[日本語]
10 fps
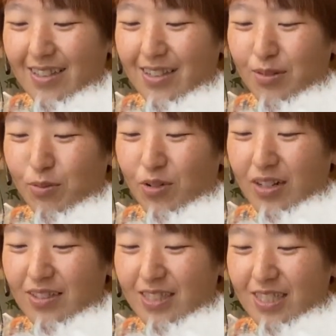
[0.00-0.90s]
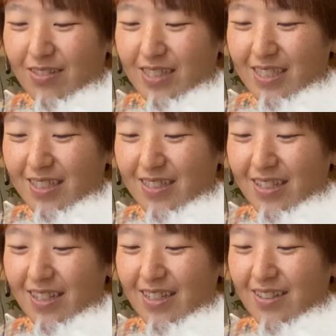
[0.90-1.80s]
でもお話は知らな
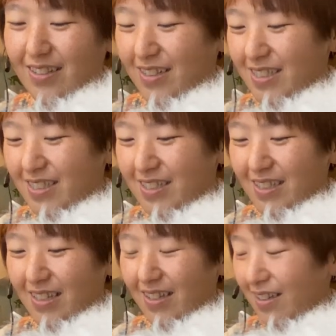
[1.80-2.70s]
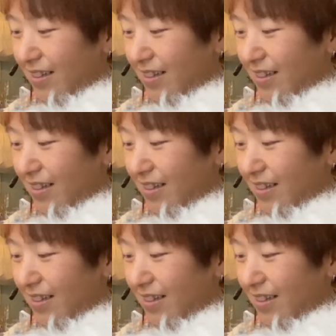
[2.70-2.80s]
い絵だけ知ってて